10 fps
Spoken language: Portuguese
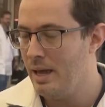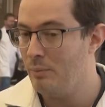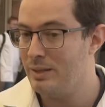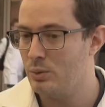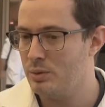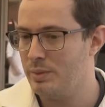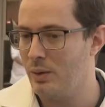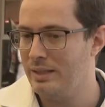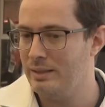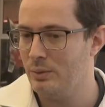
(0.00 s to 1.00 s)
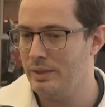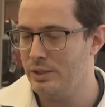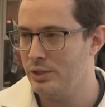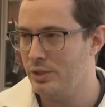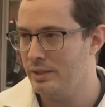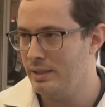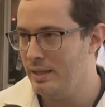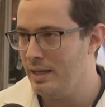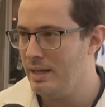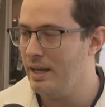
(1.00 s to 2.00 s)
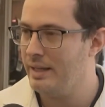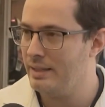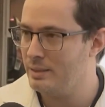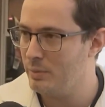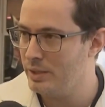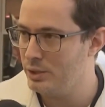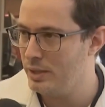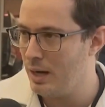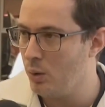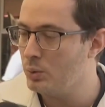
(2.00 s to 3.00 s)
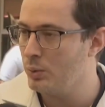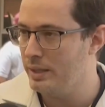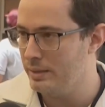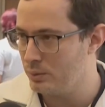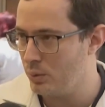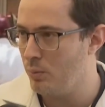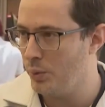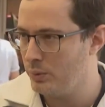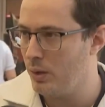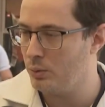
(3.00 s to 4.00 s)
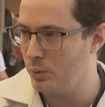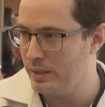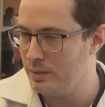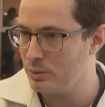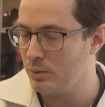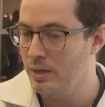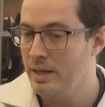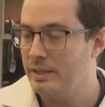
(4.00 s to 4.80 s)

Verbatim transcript: Mas o hospital ele não deixa de atender aquelas mães de alto risco, muito alto risco,